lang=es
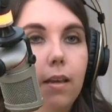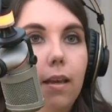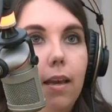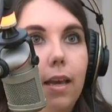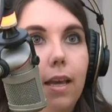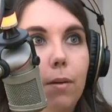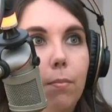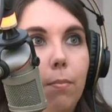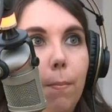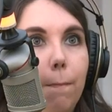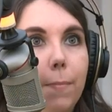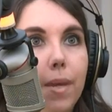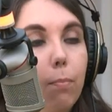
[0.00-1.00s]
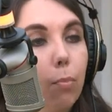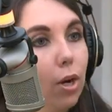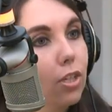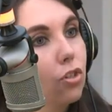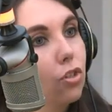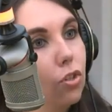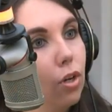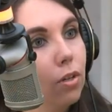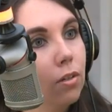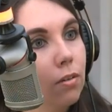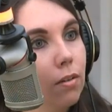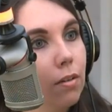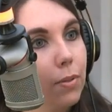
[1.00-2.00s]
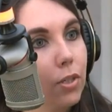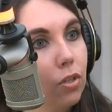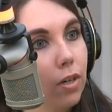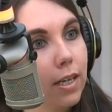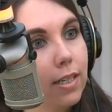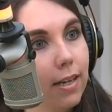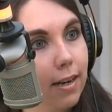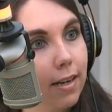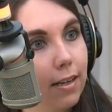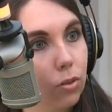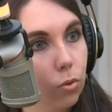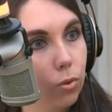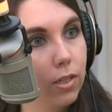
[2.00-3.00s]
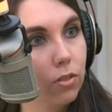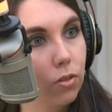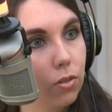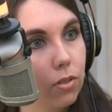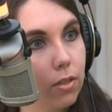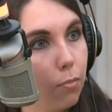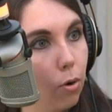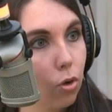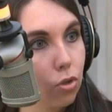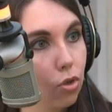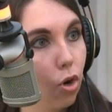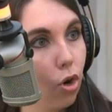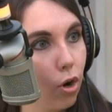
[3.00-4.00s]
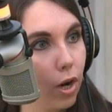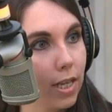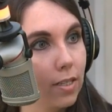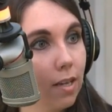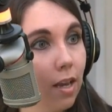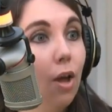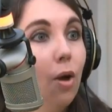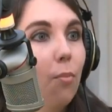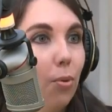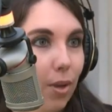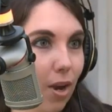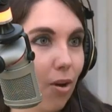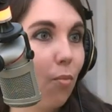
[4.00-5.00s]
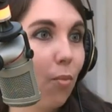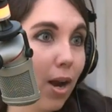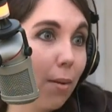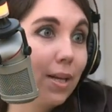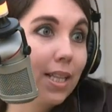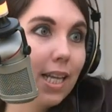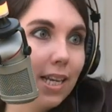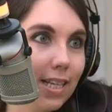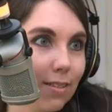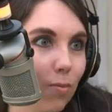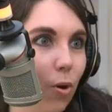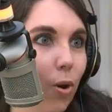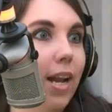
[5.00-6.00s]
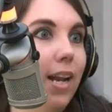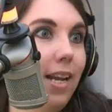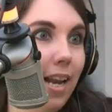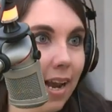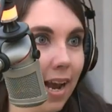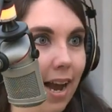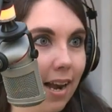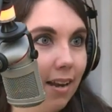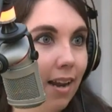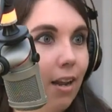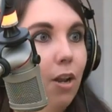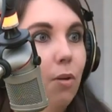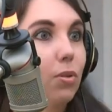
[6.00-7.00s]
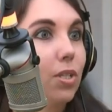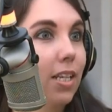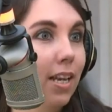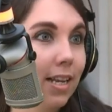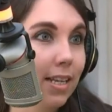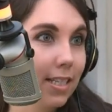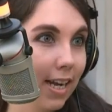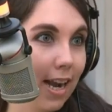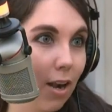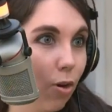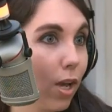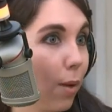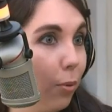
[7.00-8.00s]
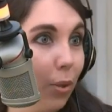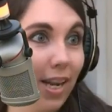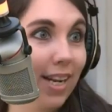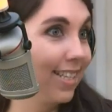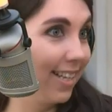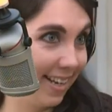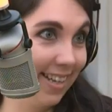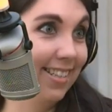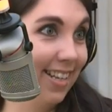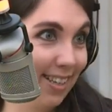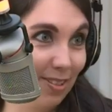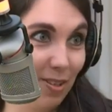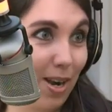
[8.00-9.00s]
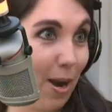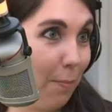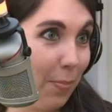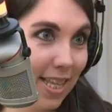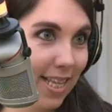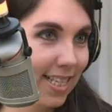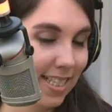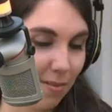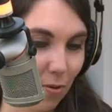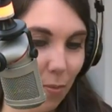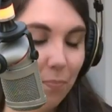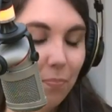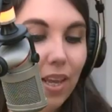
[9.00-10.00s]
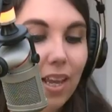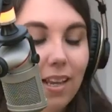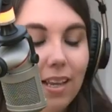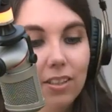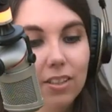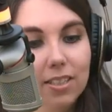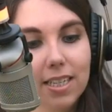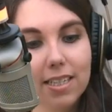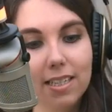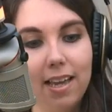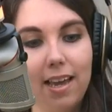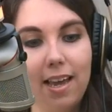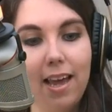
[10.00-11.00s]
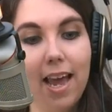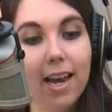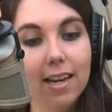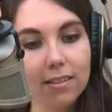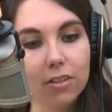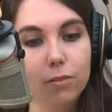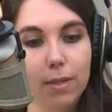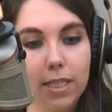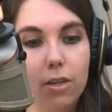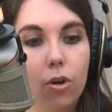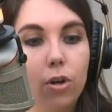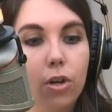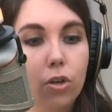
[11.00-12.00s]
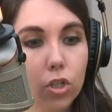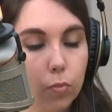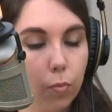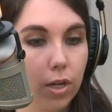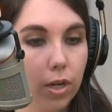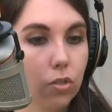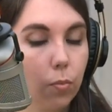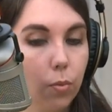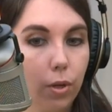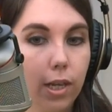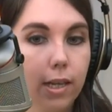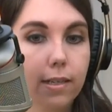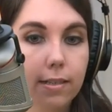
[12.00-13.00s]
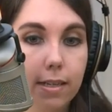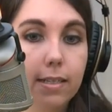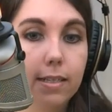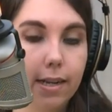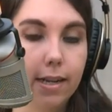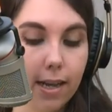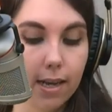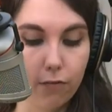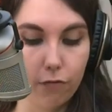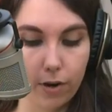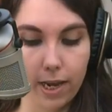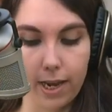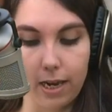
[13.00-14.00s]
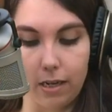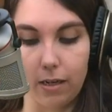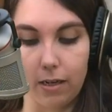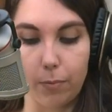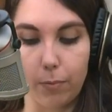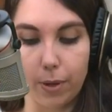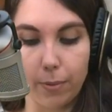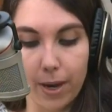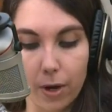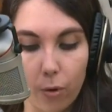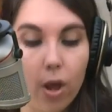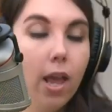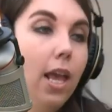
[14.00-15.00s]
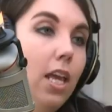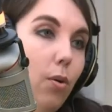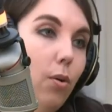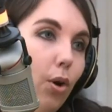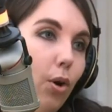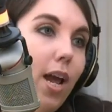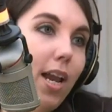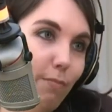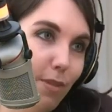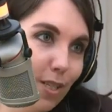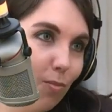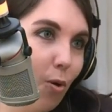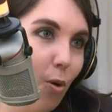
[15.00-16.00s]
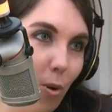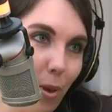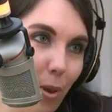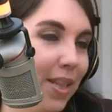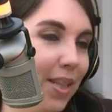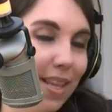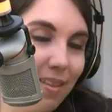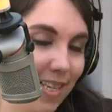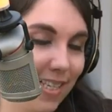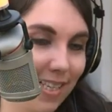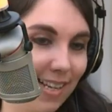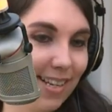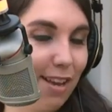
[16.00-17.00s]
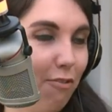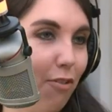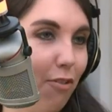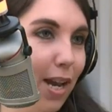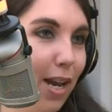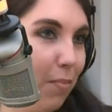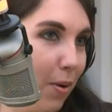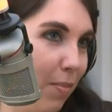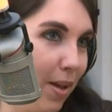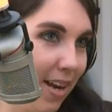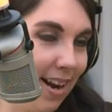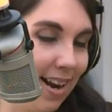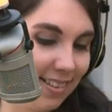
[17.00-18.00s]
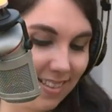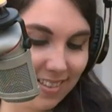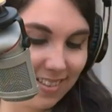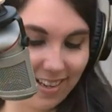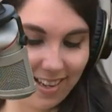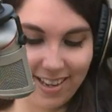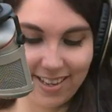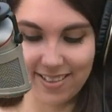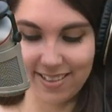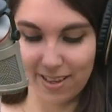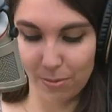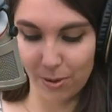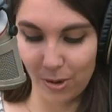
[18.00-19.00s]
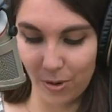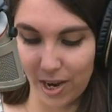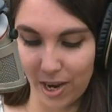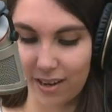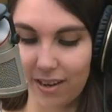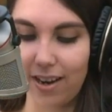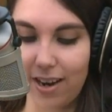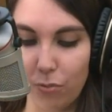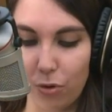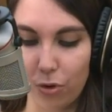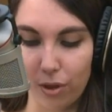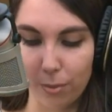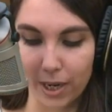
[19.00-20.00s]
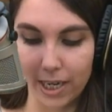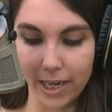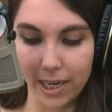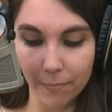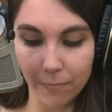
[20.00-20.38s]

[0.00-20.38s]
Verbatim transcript: Em, y por eso son personajes caricaturescos de pocos colores, porque como era vandalismo, era ilegal, pues tenía que ser algo que pudiera ser, exacto, rapidísimo. Entonces, eh, él es de los más icónicos por esto, porque se, cree que fue el, primero, y bueno, él mismo obviamente dice que fue el primer artista que intervino el, muro de Berlín.